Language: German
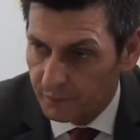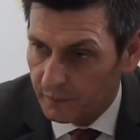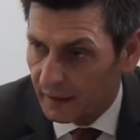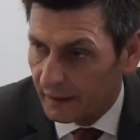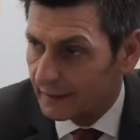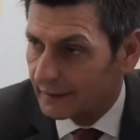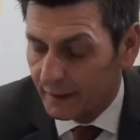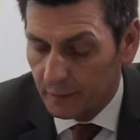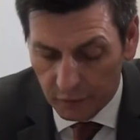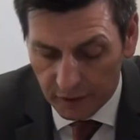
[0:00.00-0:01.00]
Nach einer
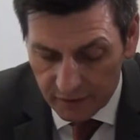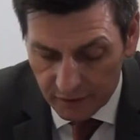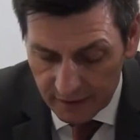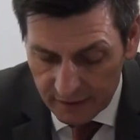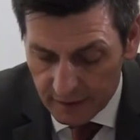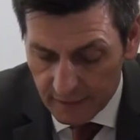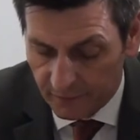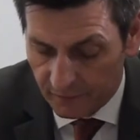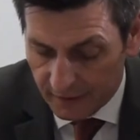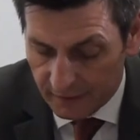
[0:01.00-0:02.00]
Drei-Monatsfrist
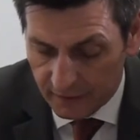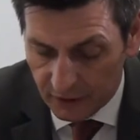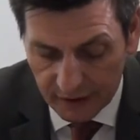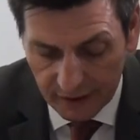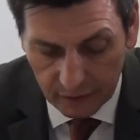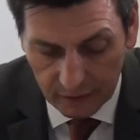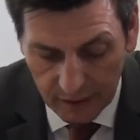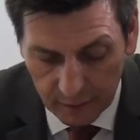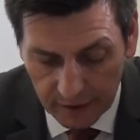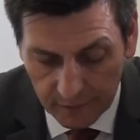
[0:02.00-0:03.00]
werden dann
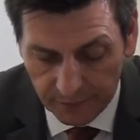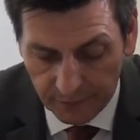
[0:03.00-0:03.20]
Stellungnahmen,